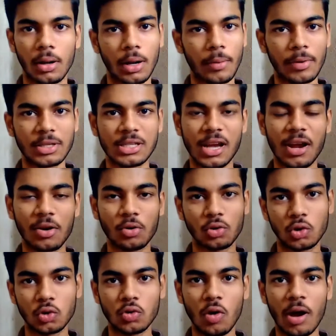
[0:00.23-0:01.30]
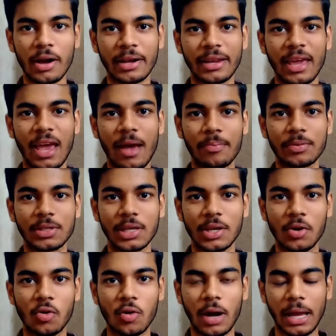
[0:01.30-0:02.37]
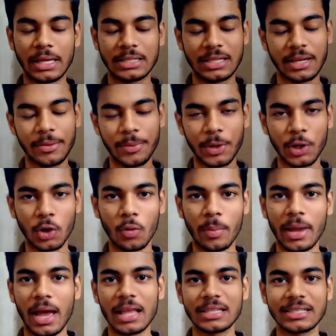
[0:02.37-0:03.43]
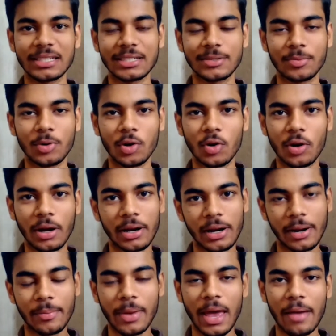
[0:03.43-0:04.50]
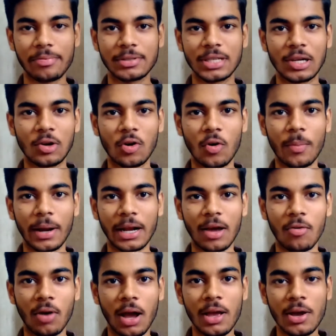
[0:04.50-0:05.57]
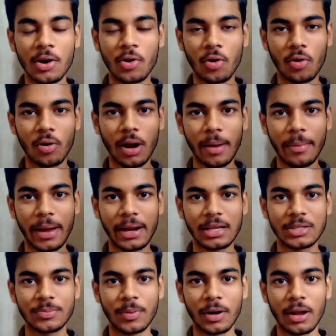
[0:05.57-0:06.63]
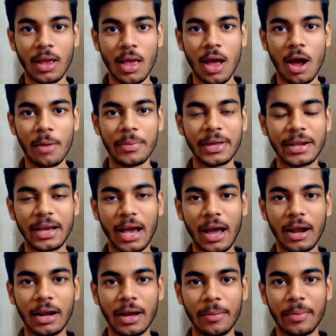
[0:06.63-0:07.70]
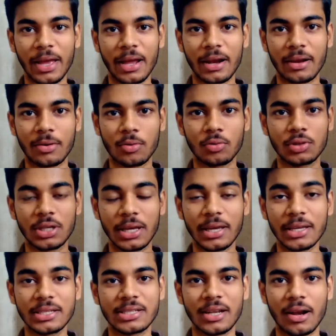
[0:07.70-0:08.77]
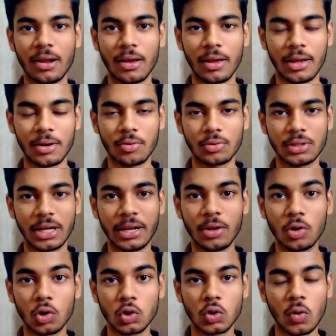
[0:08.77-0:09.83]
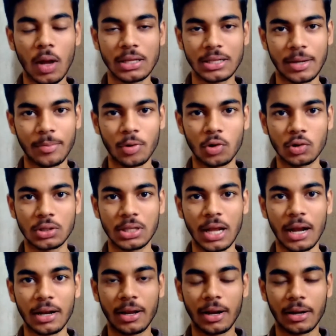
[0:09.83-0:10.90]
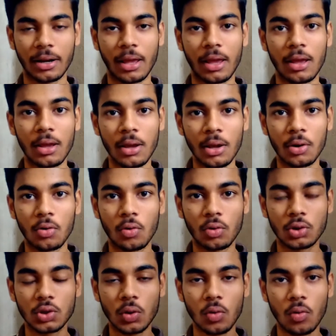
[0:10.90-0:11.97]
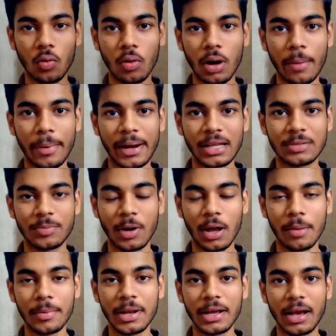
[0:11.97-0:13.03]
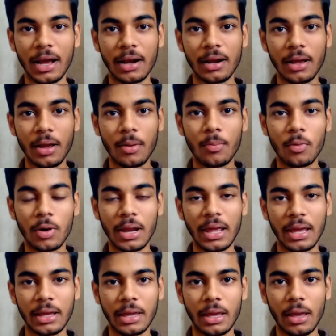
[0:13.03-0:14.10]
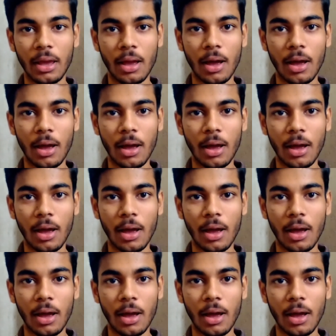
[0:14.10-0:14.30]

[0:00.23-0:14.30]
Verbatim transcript: नमस्कार दोस्तों स्वागत है आप सभी लोग का इस नए वीडियो में आज के इस वीडियो के अंदर मैं आप सभी लोग को बताऊंगा कोरोना वायरस पर आमिर खान का बयान कुछ इस तरह है तो चलिए दोस्तों आज का वीडियो स्टार्ट करते हैं तो दोस्तों कोरोना वायरस पर आमिर खान बोले हैं कि